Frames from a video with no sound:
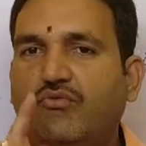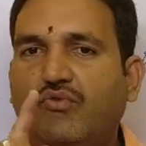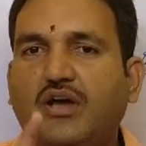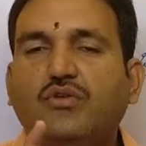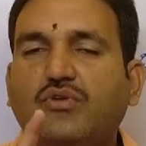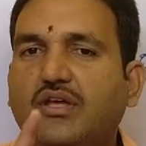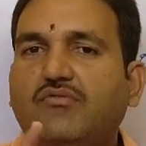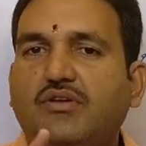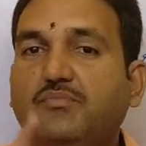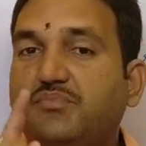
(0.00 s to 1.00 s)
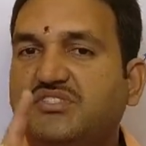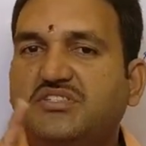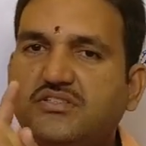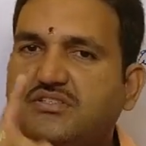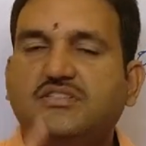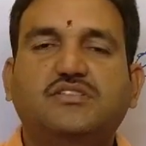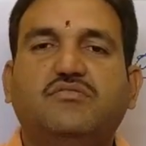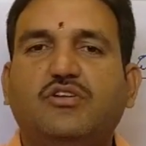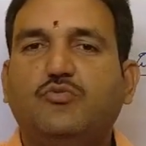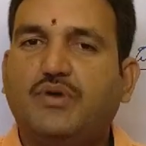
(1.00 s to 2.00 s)
వాళ్ళు కేవలం బిజినెస్
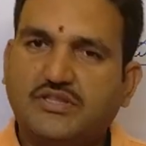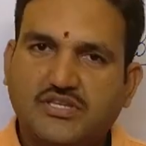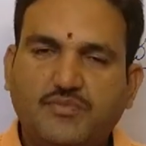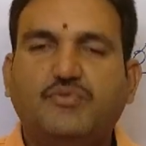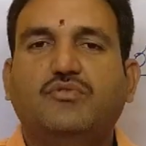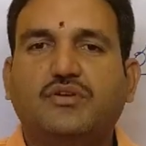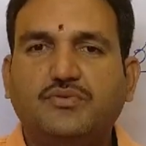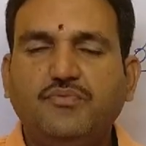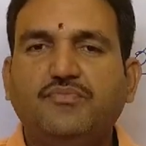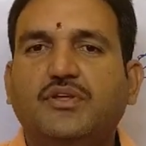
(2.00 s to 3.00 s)
చేసేవాళ్ళు మాత్రమే ఉంటారు